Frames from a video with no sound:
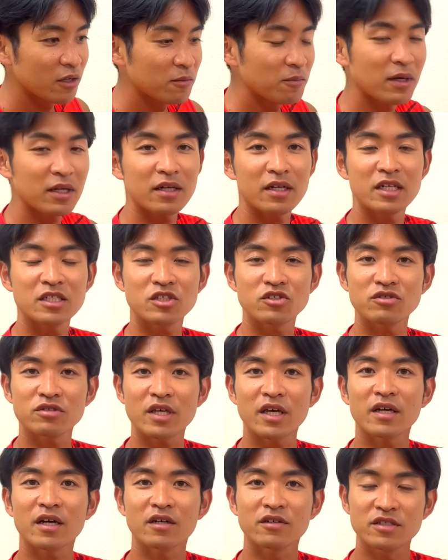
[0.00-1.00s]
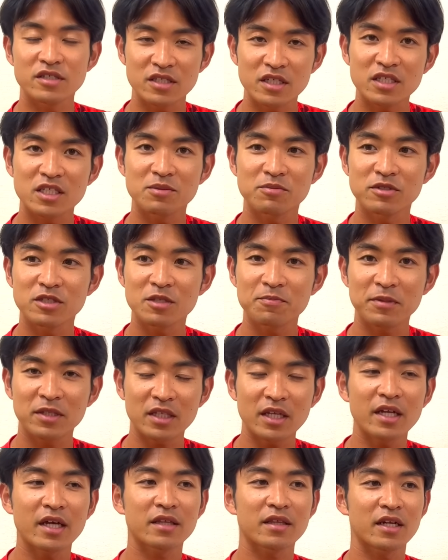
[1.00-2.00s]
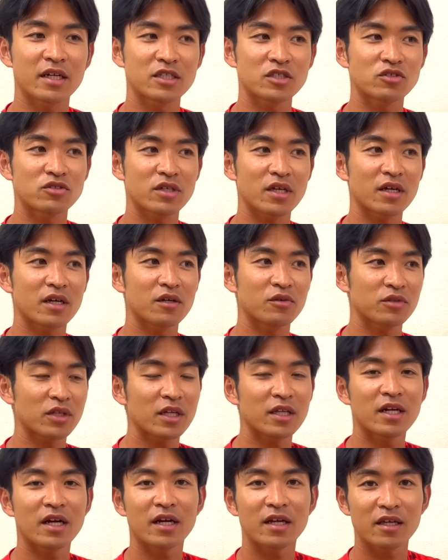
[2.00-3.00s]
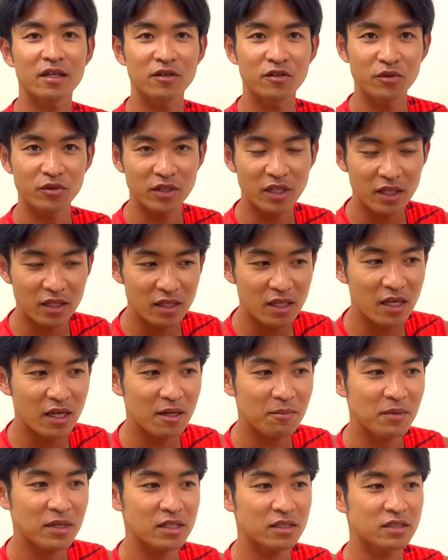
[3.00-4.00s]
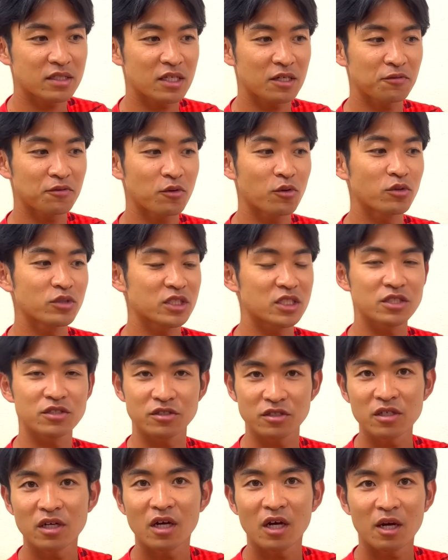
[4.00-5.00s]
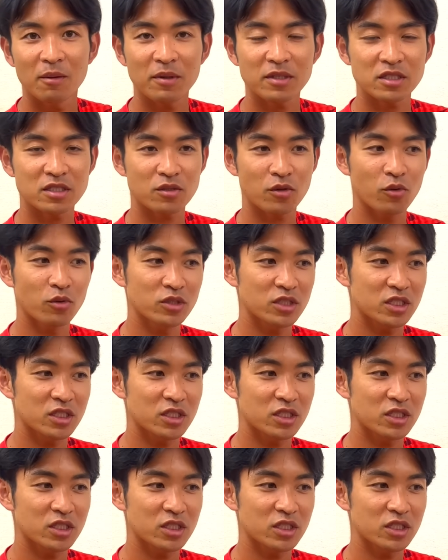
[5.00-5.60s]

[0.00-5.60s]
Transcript: まあ、練習計画ですね。自分にぴったり合った練習計画を立てられるようになって、まあ、セルフコーチング、まあ、コー